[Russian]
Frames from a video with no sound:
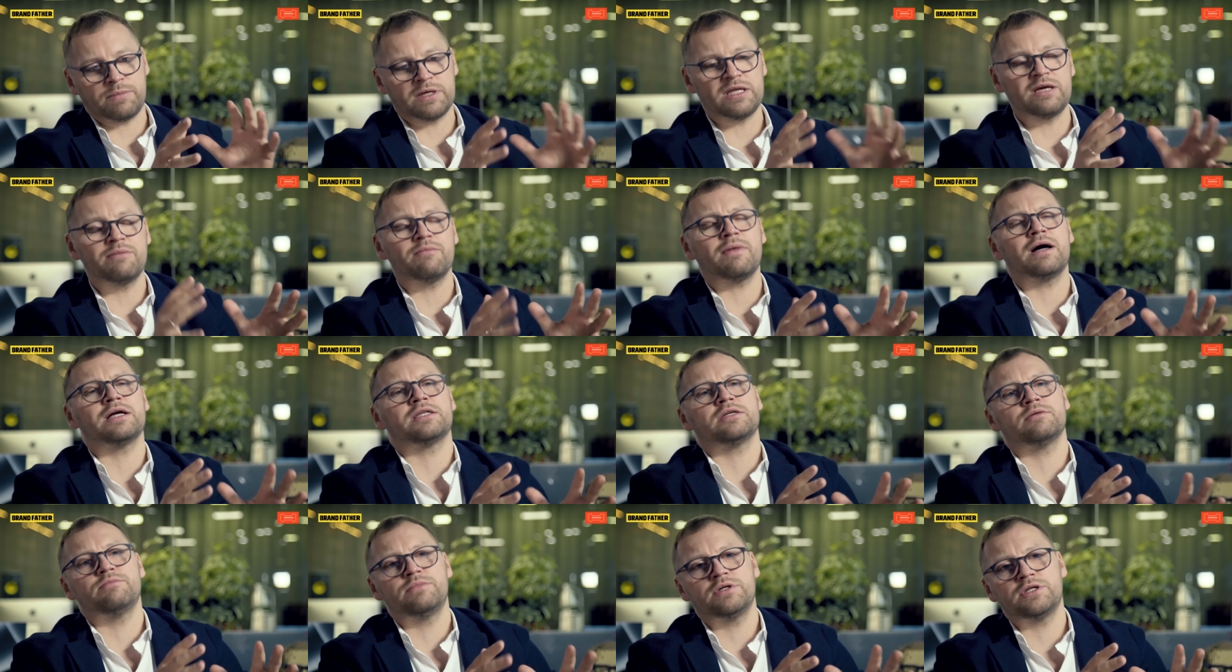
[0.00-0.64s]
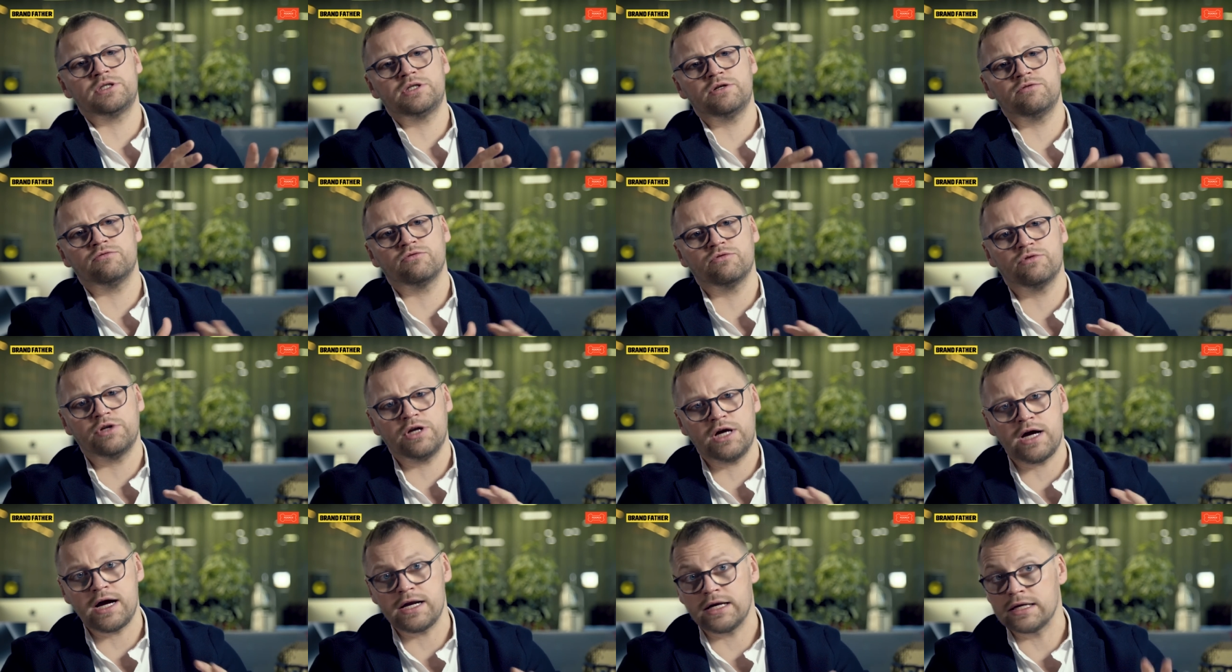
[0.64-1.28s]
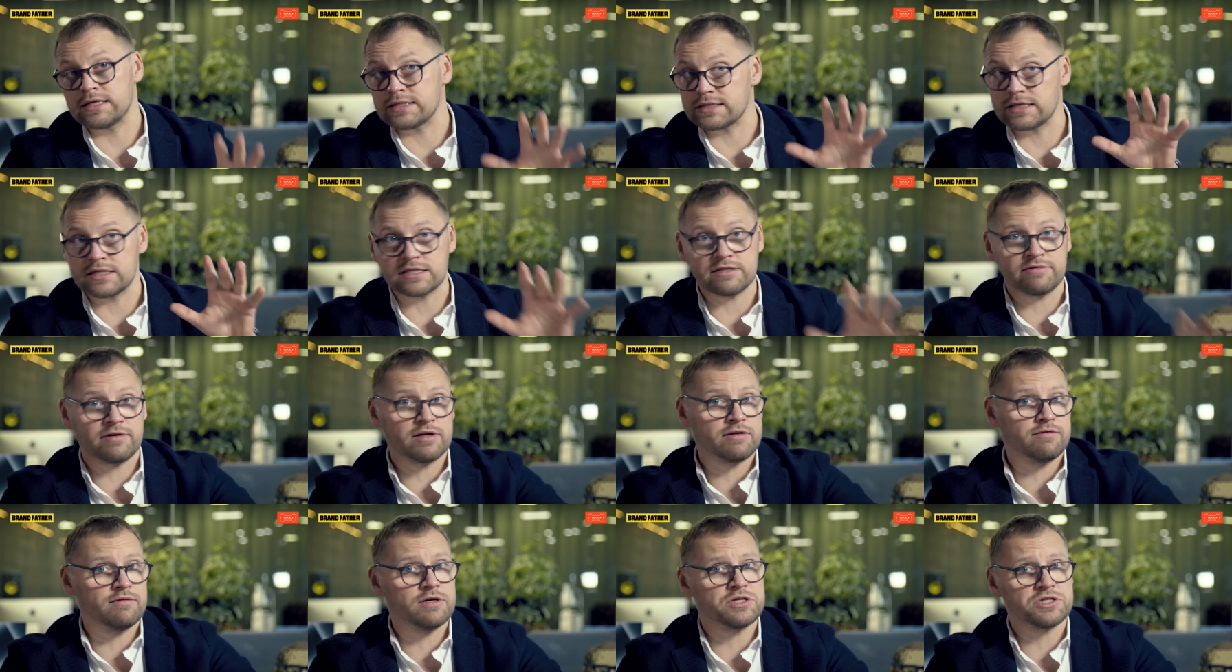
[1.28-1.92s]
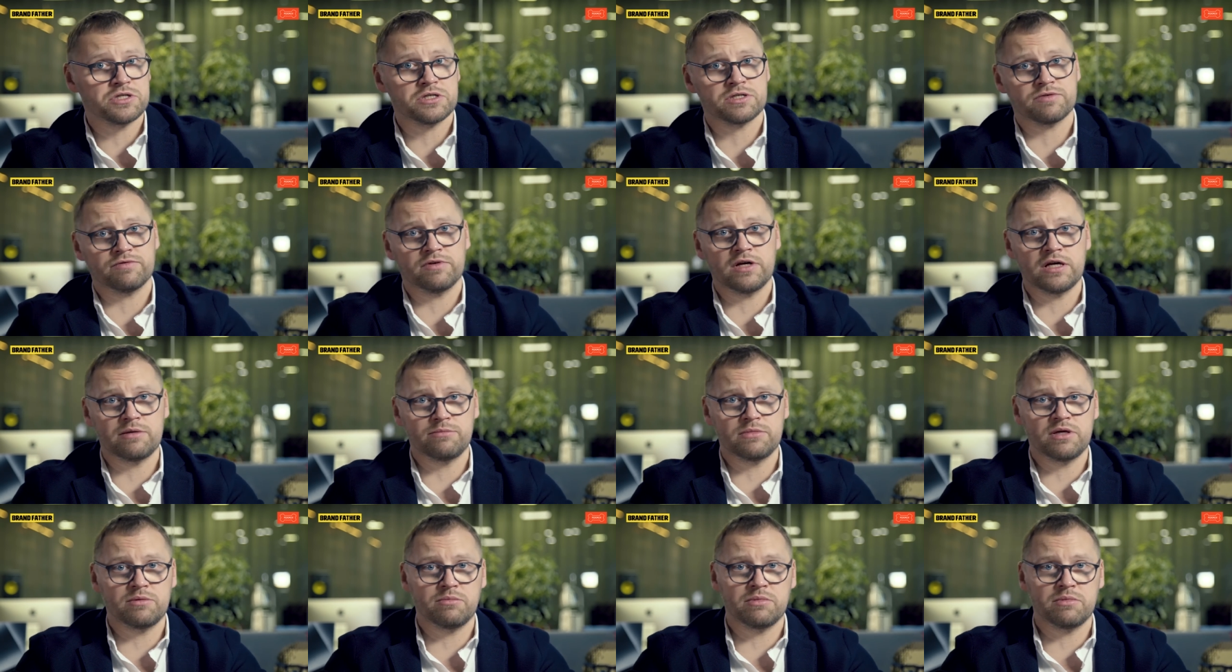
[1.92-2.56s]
понимать объективную реальность, называть вещи своими